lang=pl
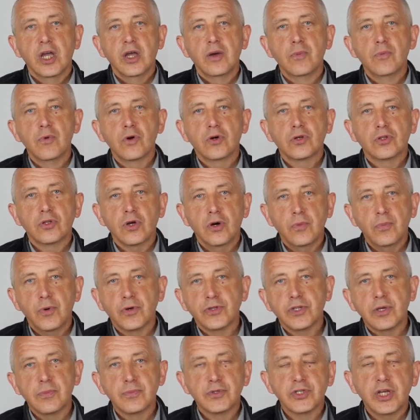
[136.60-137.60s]
mógł to
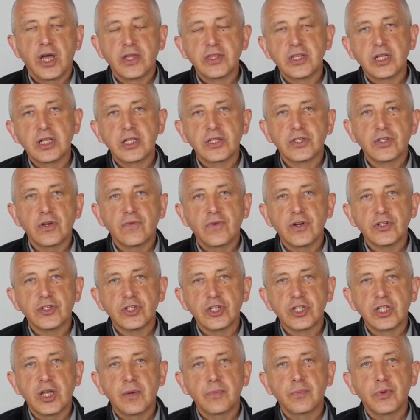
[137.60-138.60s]
potem przeanalizować
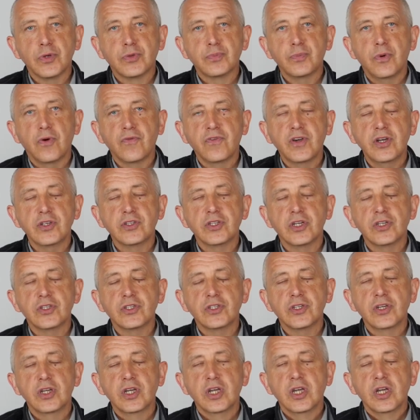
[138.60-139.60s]
i nam podpowiedzieć,
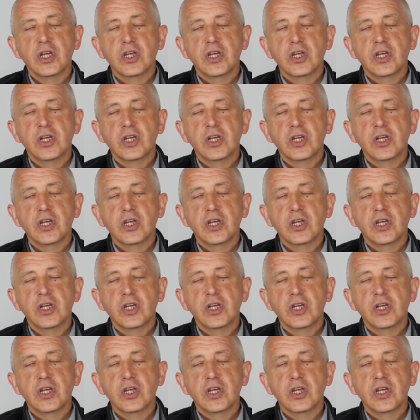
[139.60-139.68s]
powiedzieć,